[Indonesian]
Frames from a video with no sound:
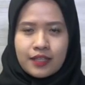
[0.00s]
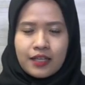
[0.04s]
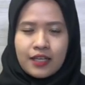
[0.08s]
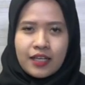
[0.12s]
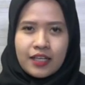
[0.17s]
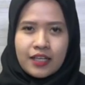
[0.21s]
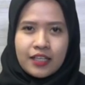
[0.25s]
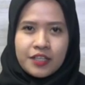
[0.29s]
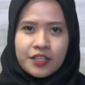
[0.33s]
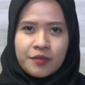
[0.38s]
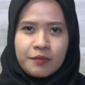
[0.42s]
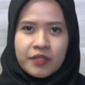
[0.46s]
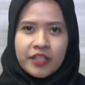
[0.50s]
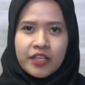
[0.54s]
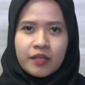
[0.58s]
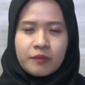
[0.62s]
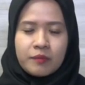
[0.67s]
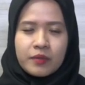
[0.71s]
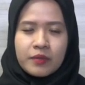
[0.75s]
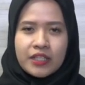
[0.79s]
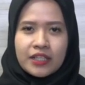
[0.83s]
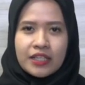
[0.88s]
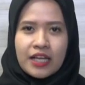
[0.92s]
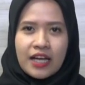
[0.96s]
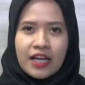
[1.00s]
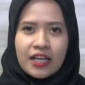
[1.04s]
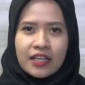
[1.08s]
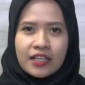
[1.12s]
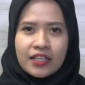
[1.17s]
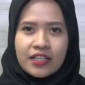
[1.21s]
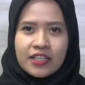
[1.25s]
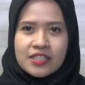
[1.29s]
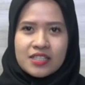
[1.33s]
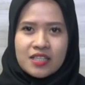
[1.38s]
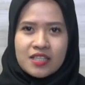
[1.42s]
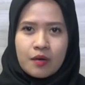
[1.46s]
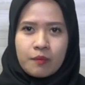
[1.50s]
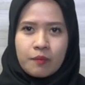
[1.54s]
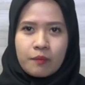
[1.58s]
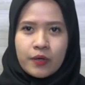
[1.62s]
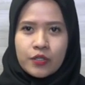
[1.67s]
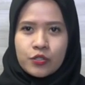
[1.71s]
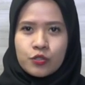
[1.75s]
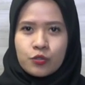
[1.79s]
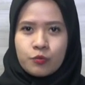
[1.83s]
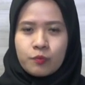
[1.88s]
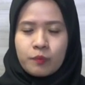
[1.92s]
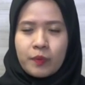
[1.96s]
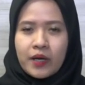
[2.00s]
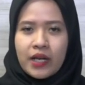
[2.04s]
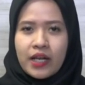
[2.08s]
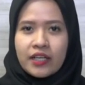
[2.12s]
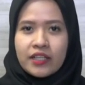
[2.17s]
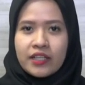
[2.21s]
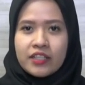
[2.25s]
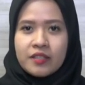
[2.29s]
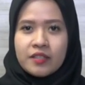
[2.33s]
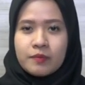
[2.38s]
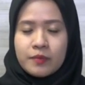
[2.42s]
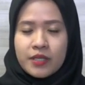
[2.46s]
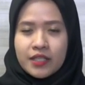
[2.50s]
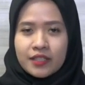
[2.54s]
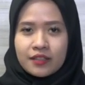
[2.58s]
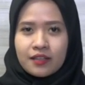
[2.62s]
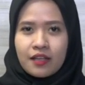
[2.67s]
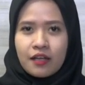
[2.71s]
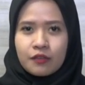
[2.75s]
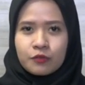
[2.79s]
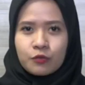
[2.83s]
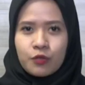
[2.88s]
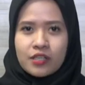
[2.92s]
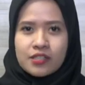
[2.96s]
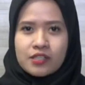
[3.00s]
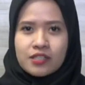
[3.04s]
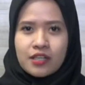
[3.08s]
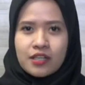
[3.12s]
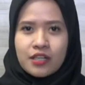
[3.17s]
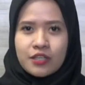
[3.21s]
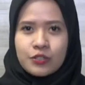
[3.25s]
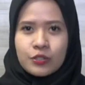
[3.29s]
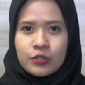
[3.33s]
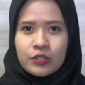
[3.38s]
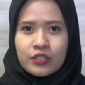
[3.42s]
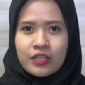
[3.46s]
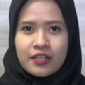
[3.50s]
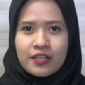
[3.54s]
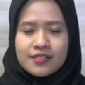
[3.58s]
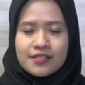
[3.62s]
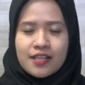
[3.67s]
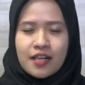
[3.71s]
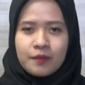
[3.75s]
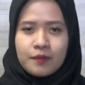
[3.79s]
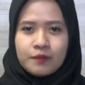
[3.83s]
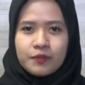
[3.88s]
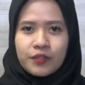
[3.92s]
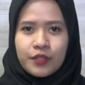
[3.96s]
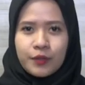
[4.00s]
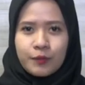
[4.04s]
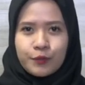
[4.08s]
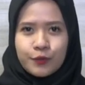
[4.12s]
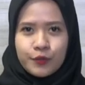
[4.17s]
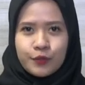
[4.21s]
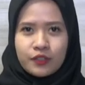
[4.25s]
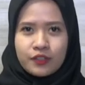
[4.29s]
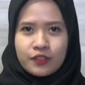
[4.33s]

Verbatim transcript: Demikian berita hari ini, sampai jumpa lagi di berita aktual selanjutnya. Salam Tribun!